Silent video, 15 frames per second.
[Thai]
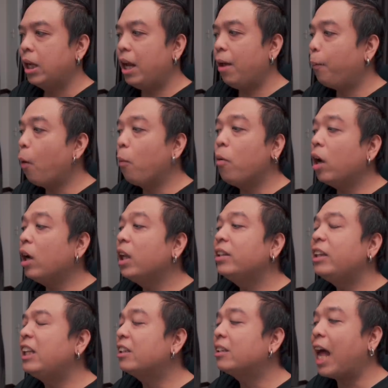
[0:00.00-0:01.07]
แล้วผมก็เลย
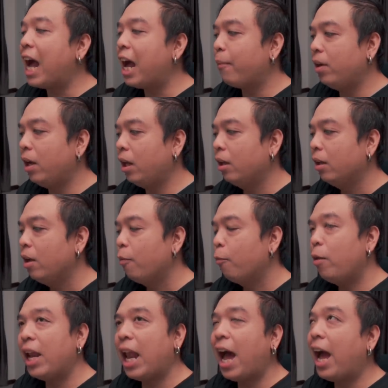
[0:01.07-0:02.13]
ติดตาไปเลย
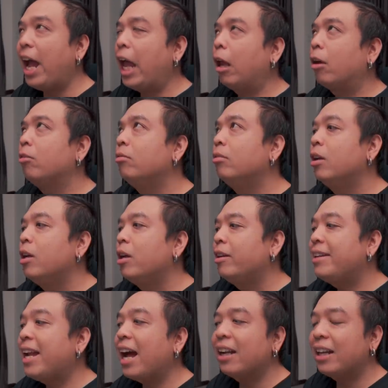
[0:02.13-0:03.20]
เวลาเห็น
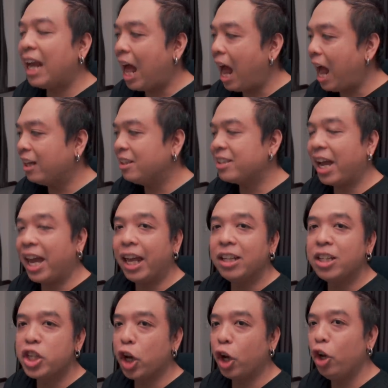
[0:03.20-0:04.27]
นั่งร้านจะเห็น
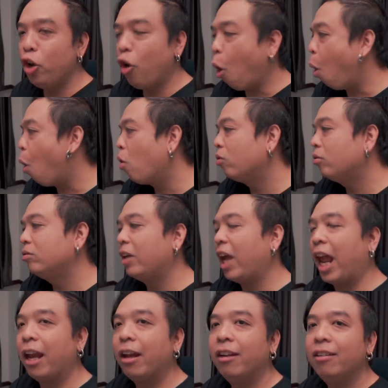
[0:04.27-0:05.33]
เฉินหลง
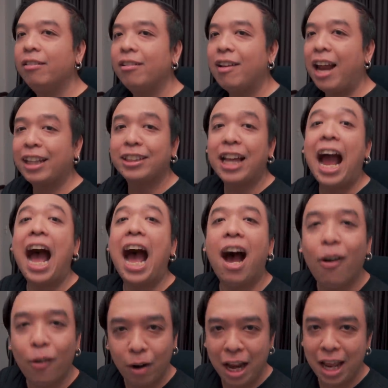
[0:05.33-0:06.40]
เห็นลัสอา
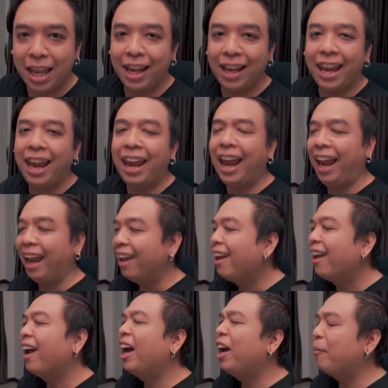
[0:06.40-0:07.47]
วอะไรเงี้ย
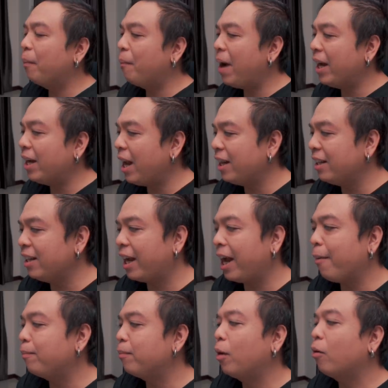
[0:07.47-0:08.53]
เออประมาณนั้นนะค
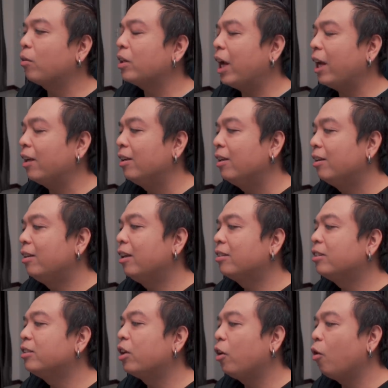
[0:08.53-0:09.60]
รับเราจะนึก
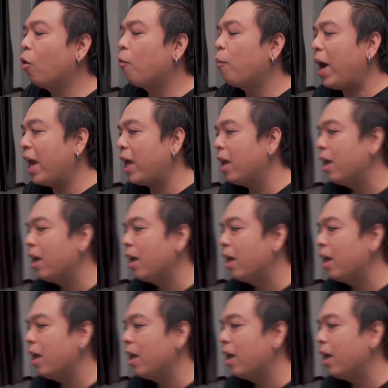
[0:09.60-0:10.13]
ถึงเฉินหลงไป